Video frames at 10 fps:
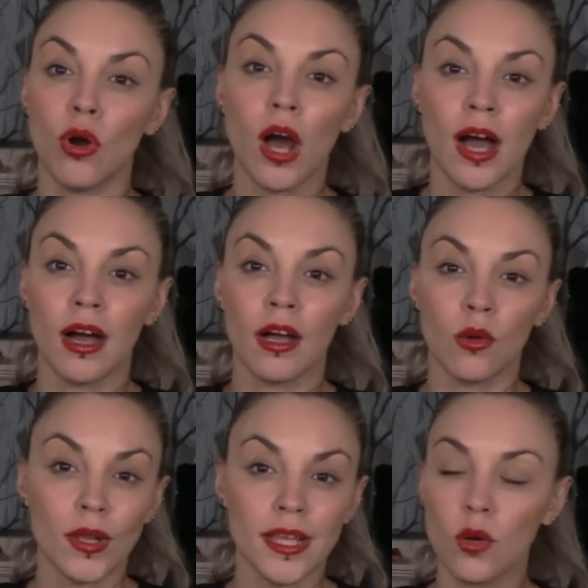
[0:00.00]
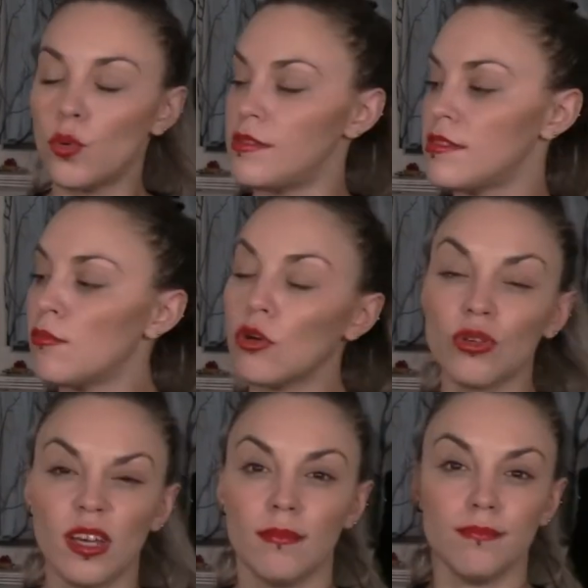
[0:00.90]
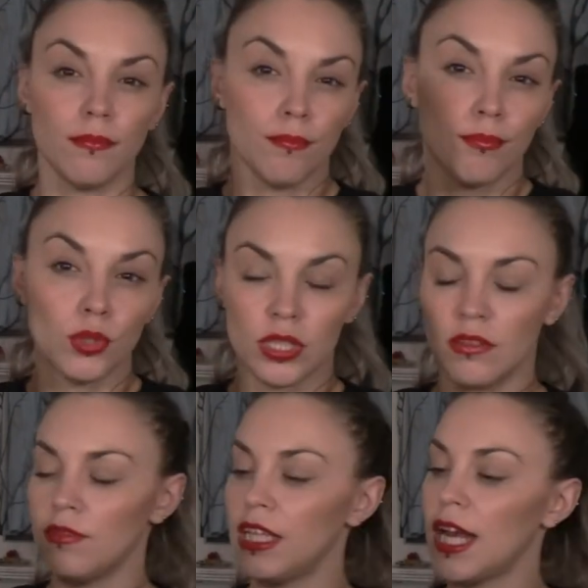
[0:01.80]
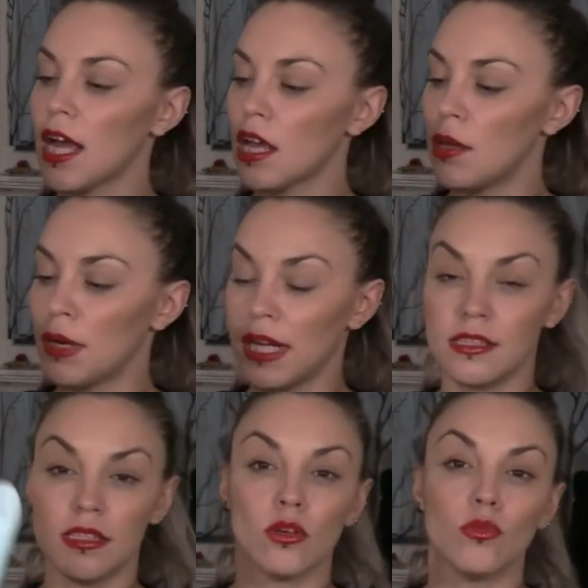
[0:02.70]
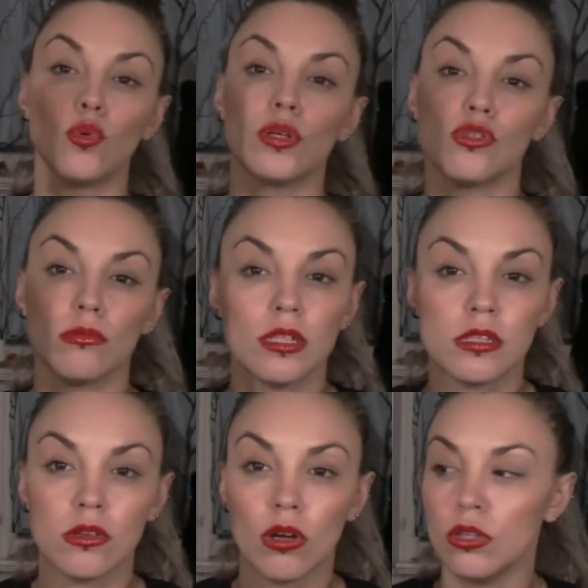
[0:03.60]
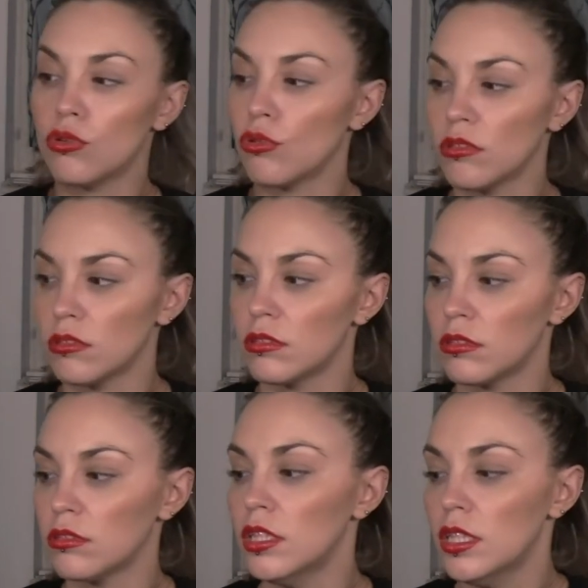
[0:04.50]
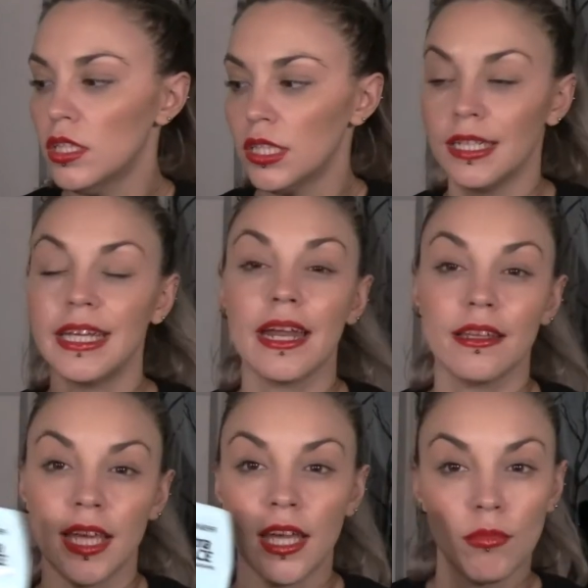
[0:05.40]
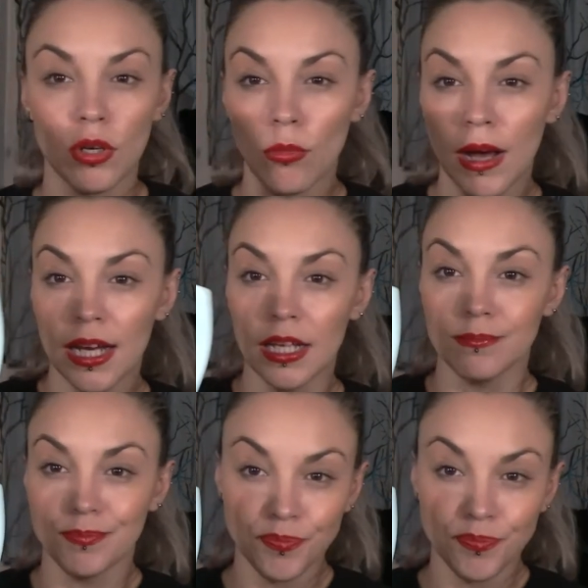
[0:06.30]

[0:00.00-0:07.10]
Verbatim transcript: a, a, quegli acquisti in modo che potete vedere anche i prezzi, comunque insomma al solito uh, Garnier bene o male